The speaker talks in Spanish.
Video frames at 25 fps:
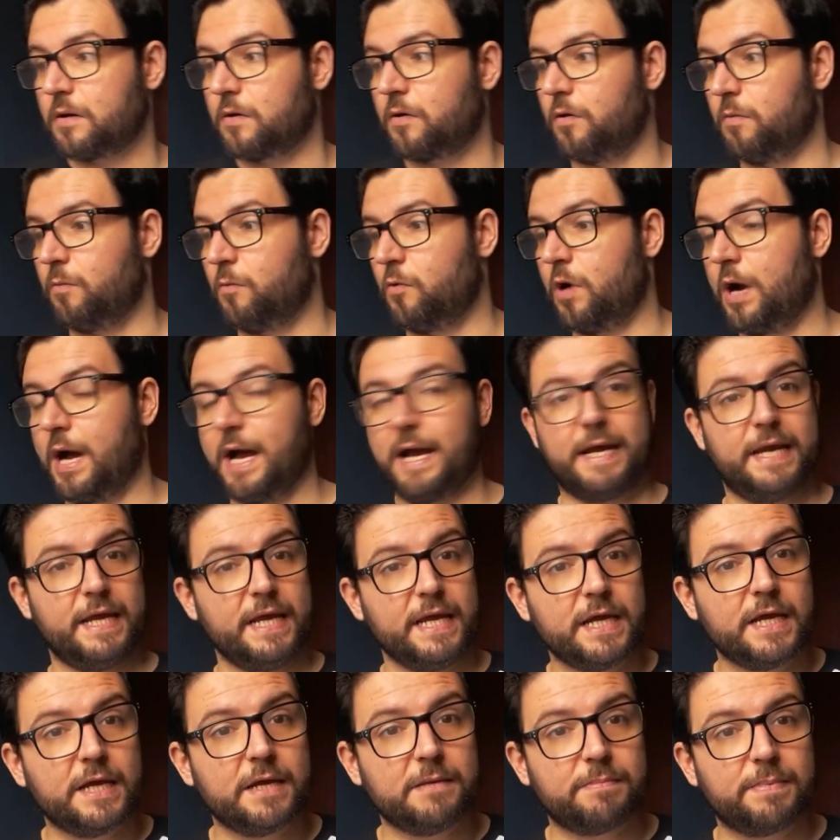como a
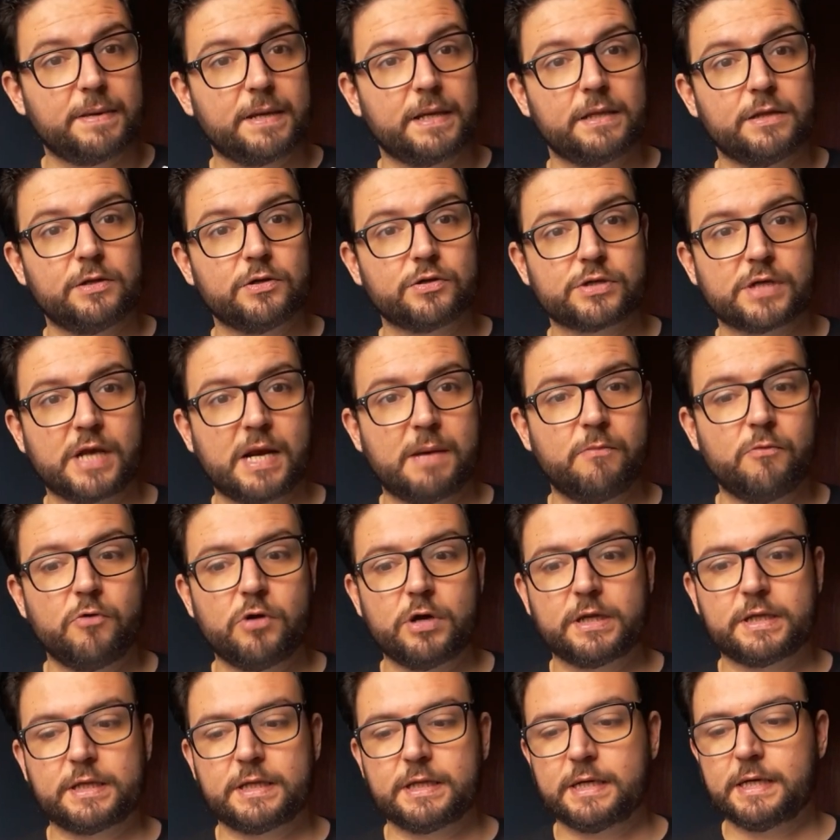Kip, el dios de la
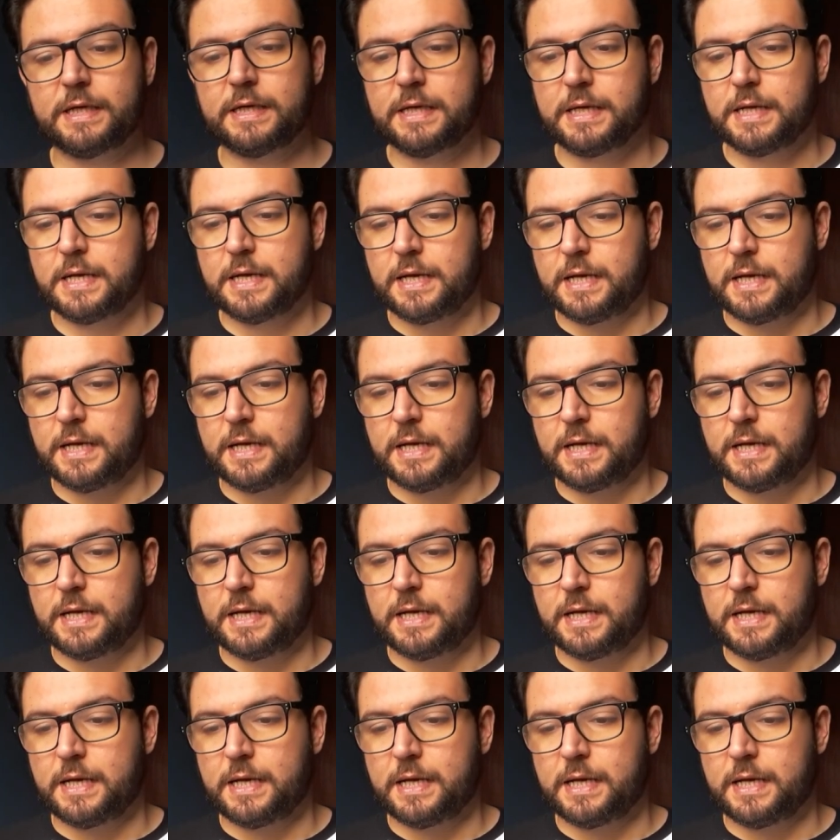muerte,